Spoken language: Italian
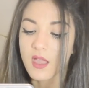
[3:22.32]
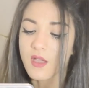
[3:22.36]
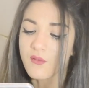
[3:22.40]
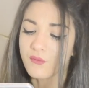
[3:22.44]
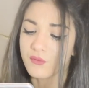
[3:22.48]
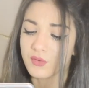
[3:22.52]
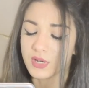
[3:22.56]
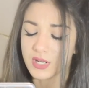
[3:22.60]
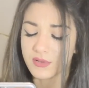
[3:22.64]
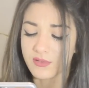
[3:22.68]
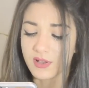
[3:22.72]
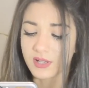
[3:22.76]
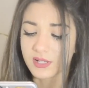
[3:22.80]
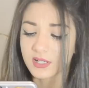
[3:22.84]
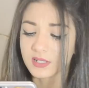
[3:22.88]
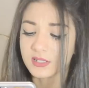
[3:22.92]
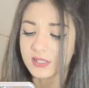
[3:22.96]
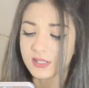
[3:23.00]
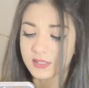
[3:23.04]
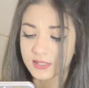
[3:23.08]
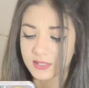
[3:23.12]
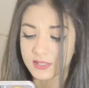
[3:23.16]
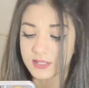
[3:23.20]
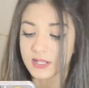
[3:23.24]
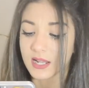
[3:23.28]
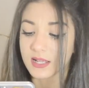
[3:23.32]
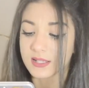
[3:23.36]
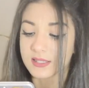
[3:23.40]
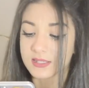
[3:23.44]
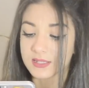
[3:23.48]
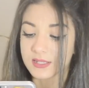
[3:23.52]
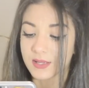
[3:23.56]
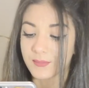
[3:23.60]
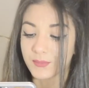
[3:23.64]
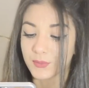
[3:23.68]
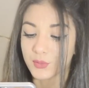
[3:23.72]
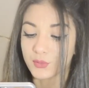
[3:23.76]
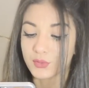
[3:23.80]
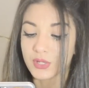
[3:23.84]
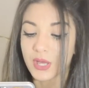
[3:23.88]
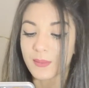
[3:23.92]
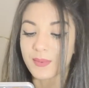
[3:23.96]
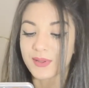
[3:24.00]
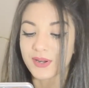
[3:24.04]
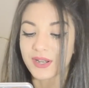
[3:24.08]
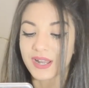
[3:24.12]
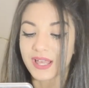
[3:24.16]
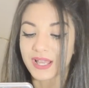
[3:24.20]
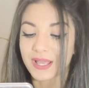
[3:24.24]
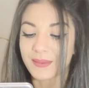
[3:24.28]
Volevo anche dirti grazie, una
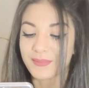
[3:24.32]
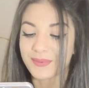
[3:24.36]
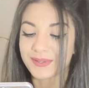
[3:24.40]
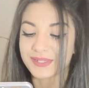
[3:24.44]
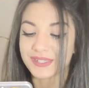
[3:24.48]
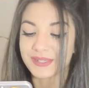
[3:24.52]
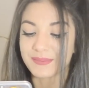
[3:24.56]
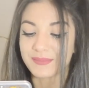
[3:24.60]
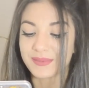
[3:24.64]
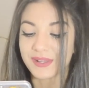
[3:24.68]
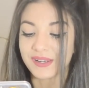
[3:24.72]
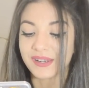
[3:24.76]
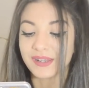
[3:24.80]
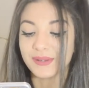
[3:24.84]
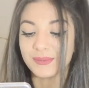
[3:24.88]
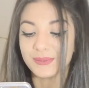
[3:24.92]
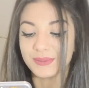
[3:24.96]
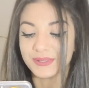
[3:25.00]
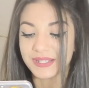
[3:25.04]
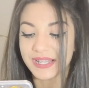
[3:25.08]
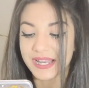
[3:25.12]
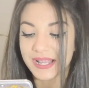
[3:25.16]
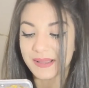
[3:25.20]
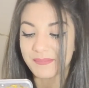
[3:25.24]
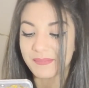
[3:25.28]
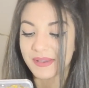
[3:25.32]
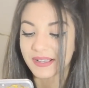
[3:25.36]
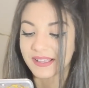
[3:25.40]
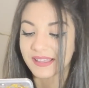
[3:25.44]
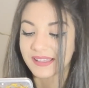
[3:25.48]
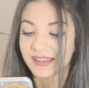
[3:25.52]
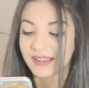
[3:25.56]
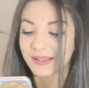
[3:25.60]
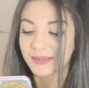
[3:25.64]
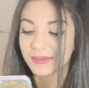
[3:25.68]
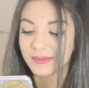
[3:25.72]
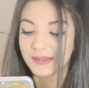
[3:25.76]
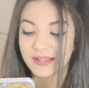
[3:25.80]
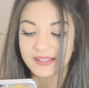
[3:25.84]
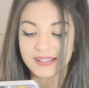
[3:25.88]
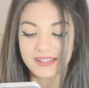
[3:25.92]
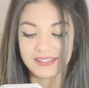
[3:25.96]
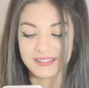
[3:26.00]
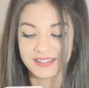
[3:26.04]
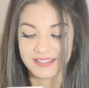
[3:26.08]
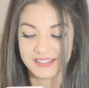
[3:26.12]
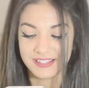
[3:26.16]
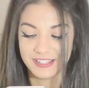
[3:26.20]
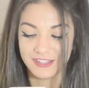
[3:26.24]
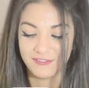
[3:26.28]
parola che può sembrare inutile ma che racchiude
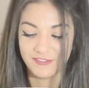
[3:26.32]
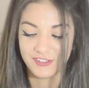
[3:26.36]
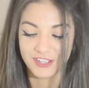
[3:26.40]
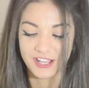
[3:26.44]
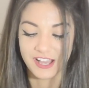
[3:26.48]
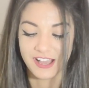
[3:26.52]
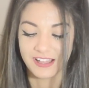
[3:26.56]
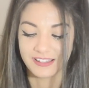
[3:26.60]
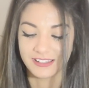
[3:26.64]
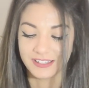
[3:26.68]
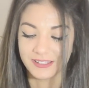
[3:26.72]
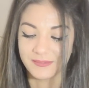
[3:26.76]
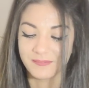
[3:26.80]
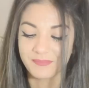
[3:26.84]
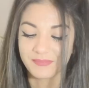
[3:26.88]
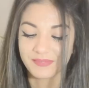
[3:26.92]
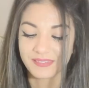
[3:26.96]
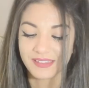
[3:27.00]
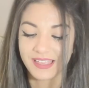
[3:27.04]
tanti significati.